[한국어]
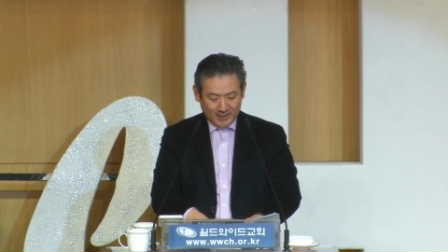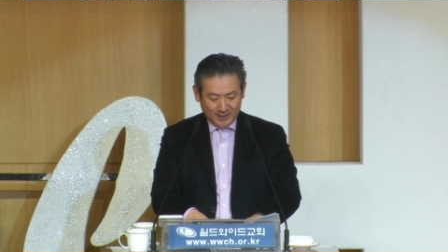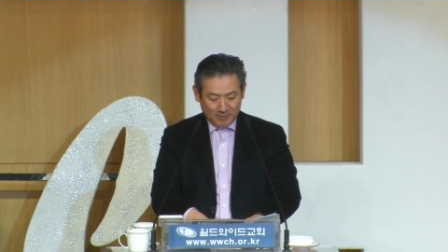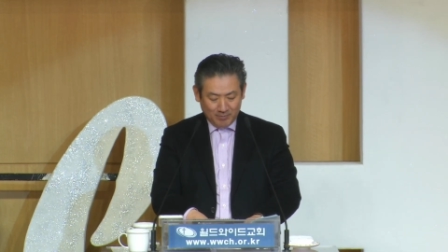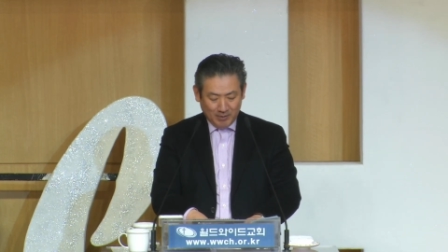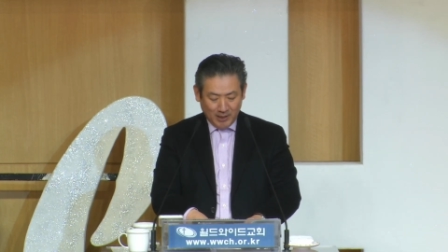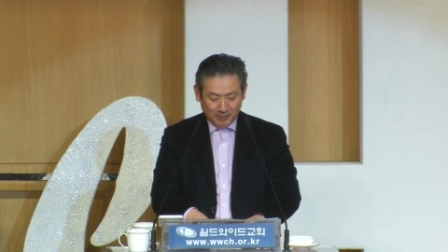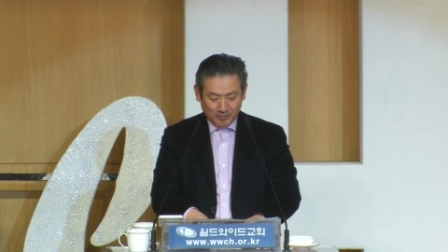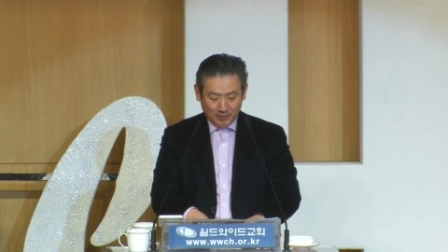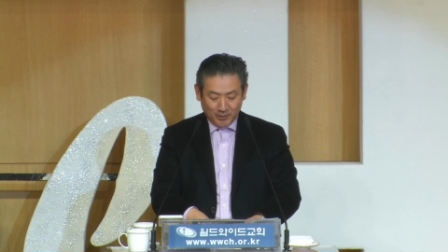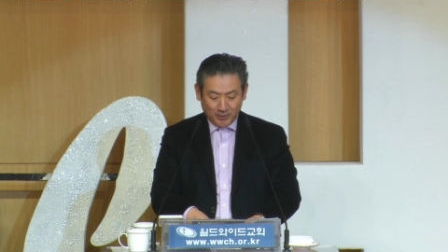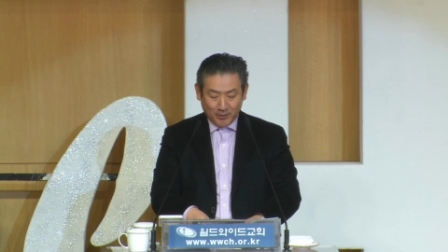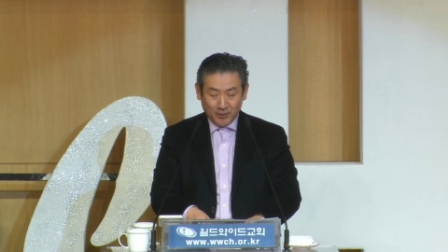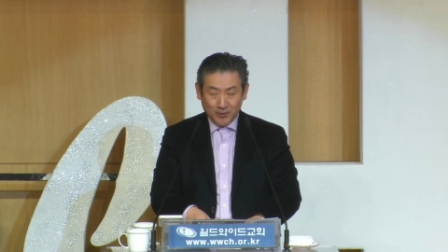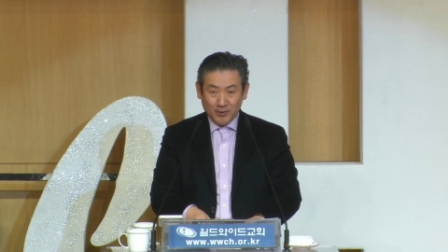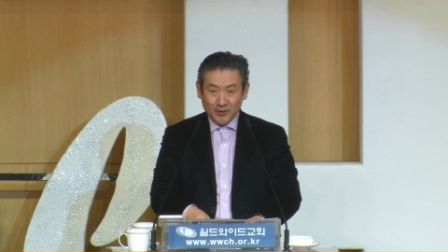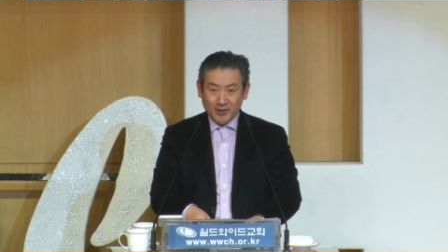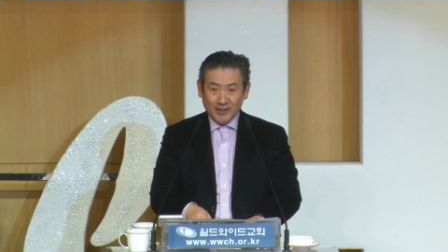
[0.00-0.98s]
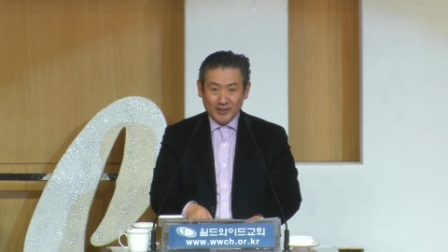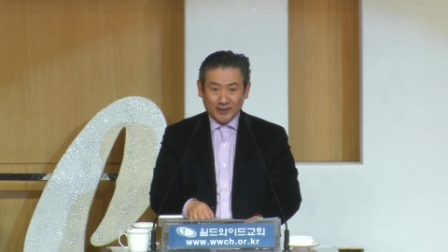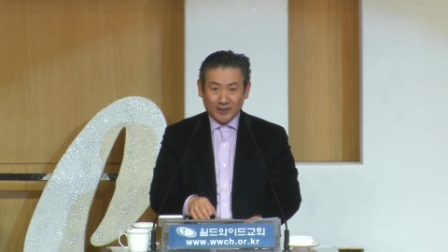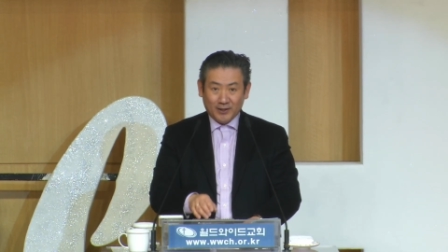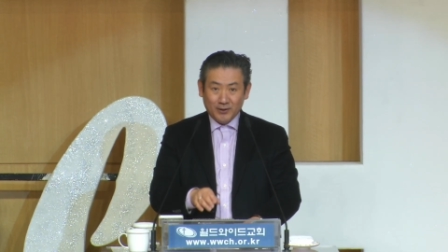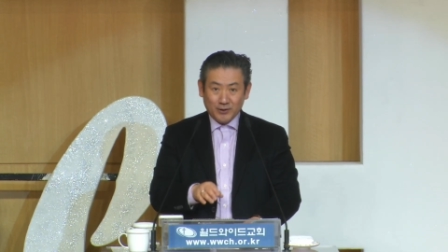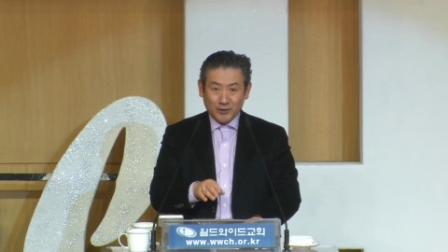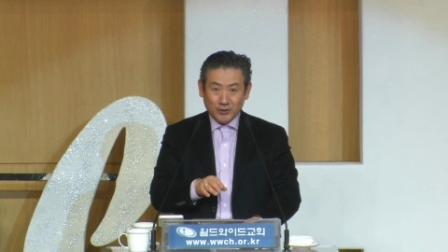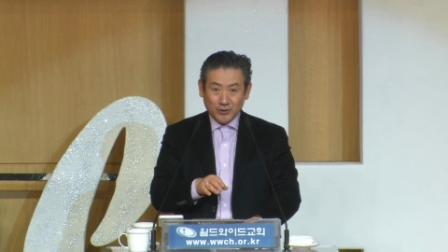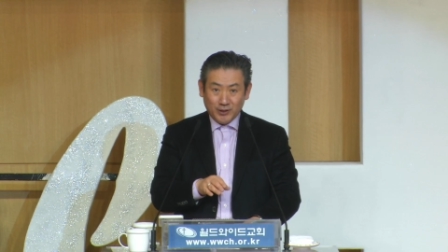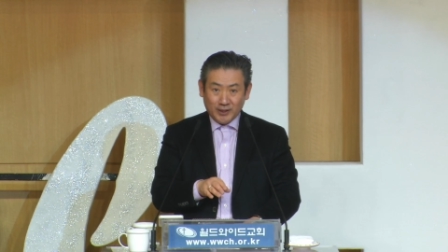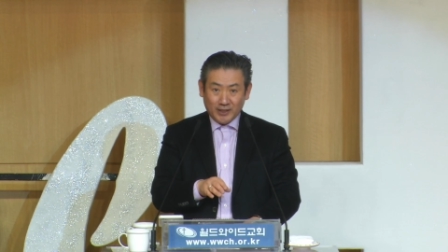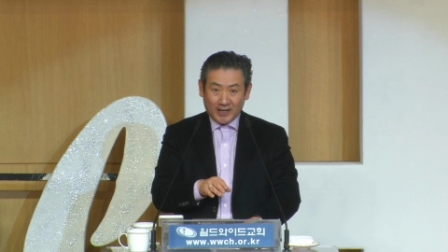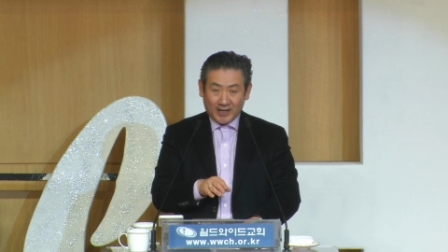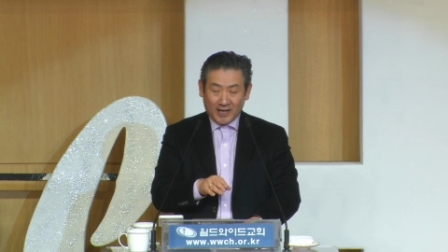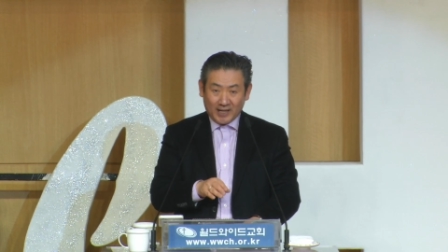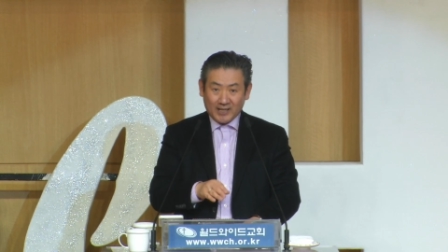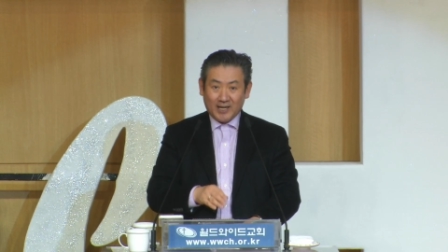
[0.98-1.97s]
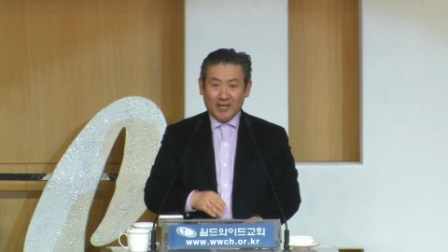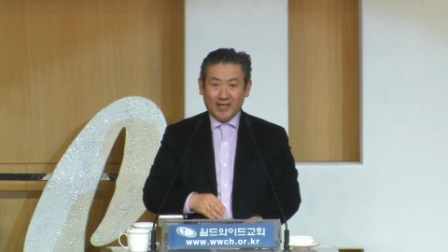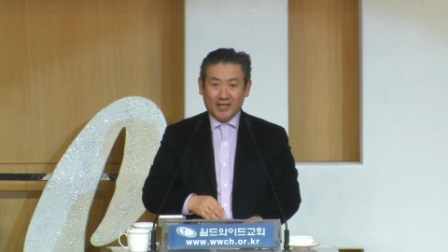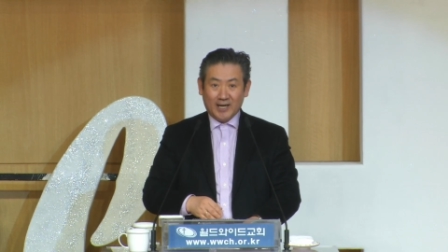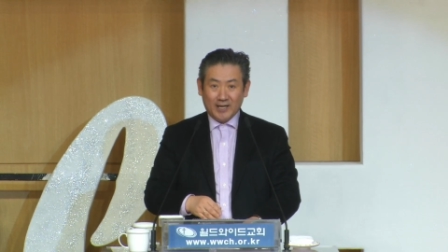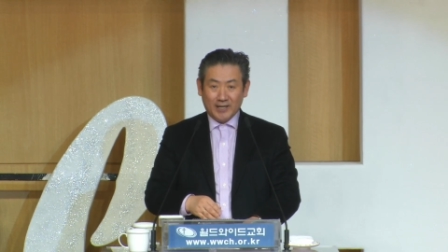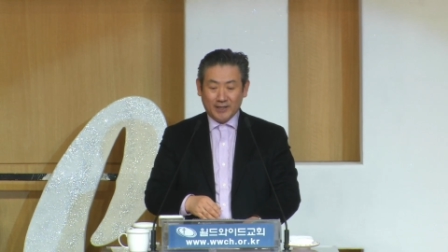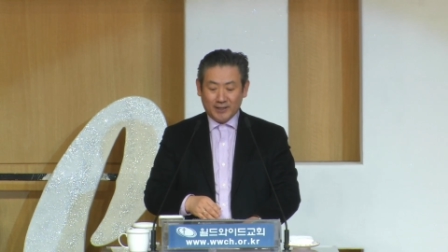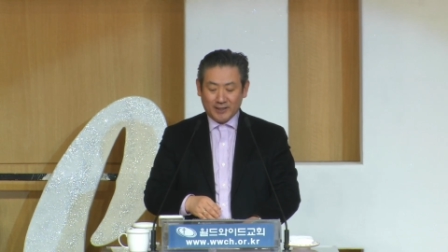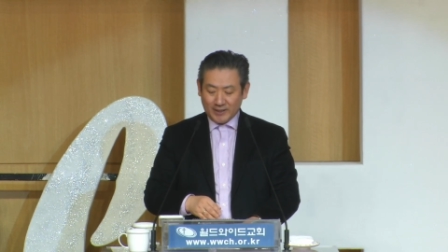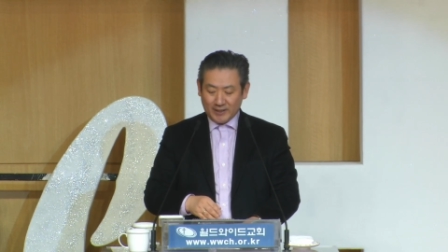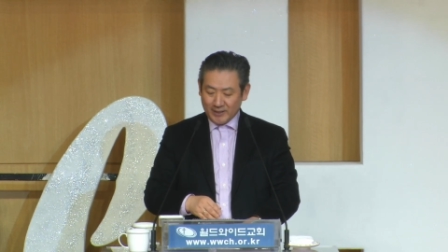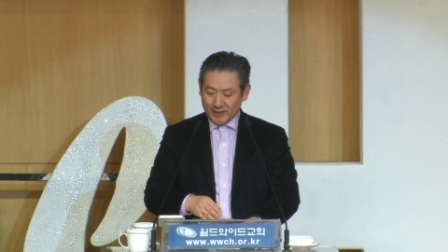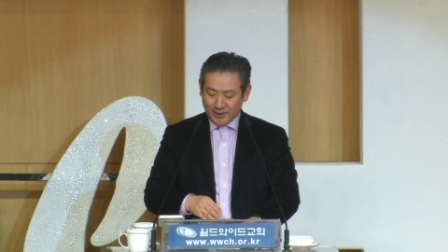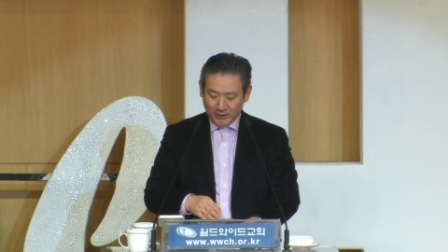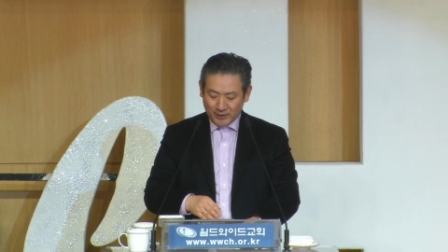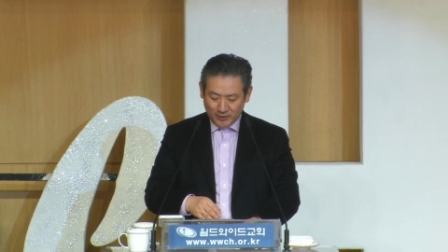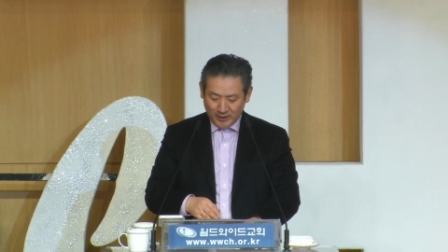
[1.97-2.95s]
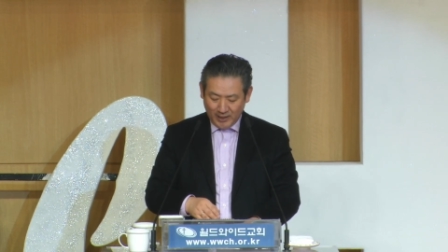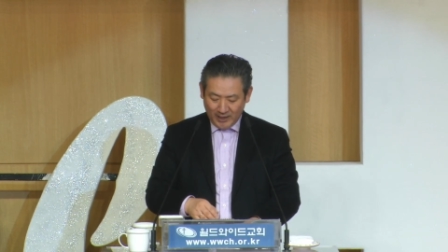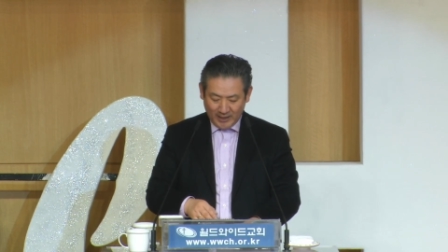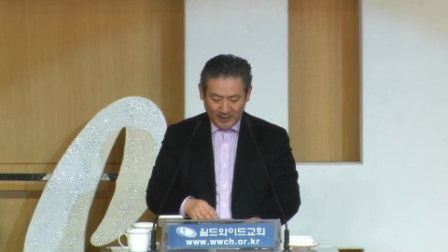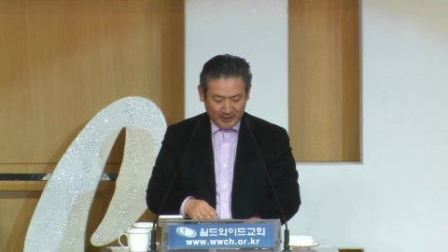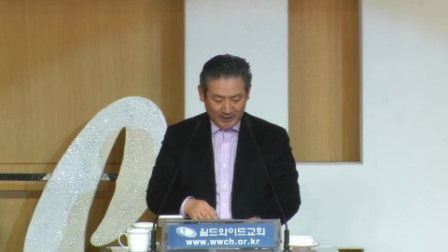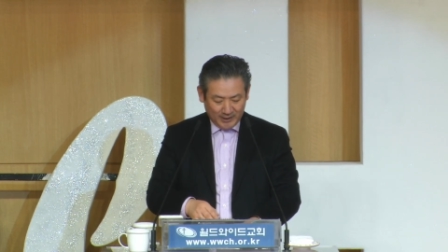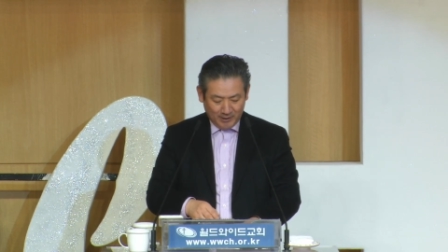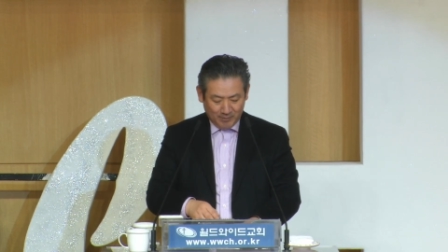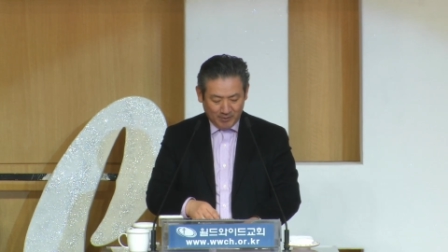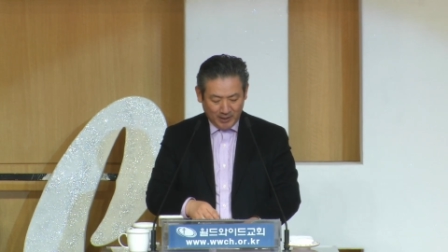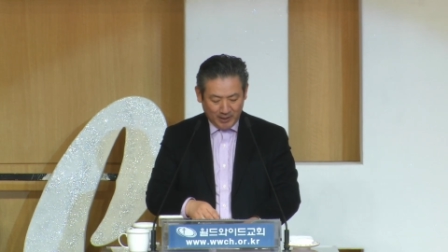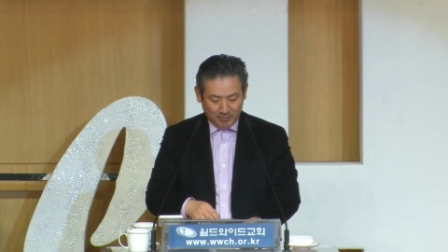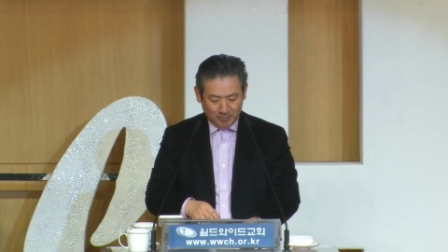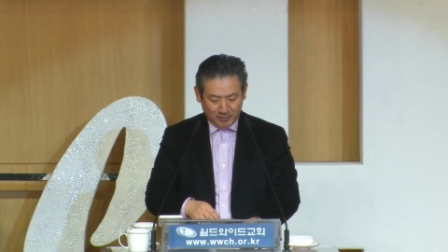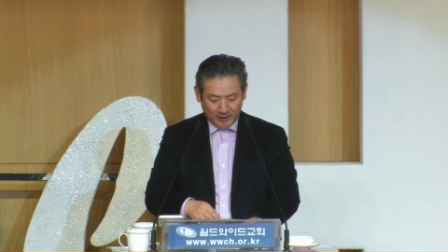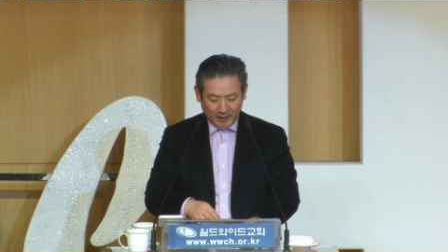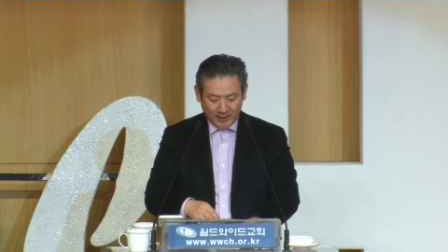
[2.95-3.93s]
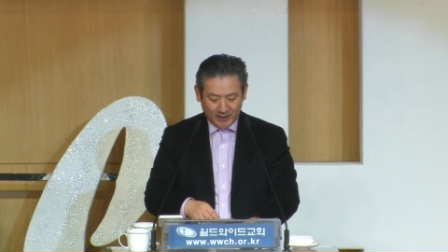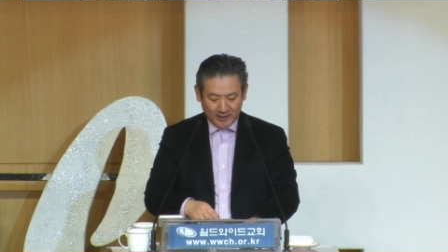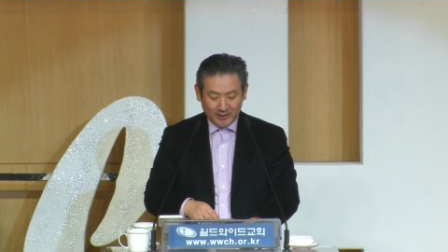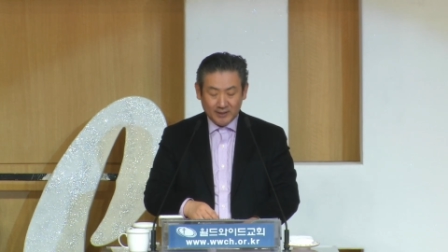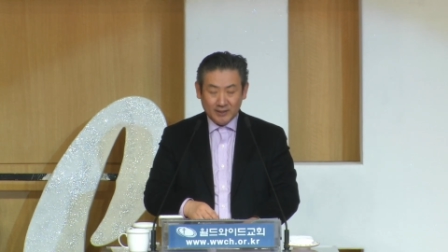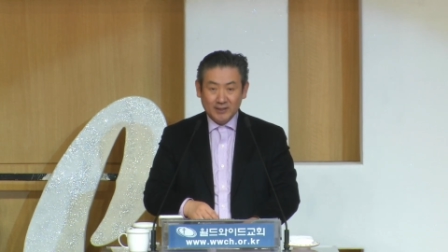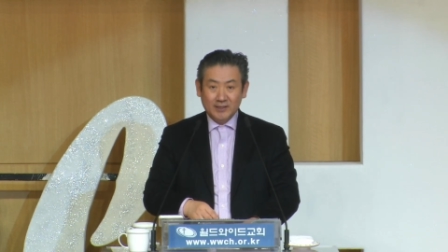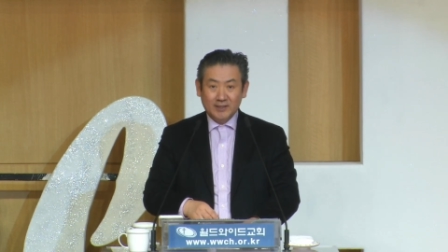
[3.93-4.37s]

그런 마음으로 더 주님께 가까이 가는 그런 은혜가 있기를 바랍니다.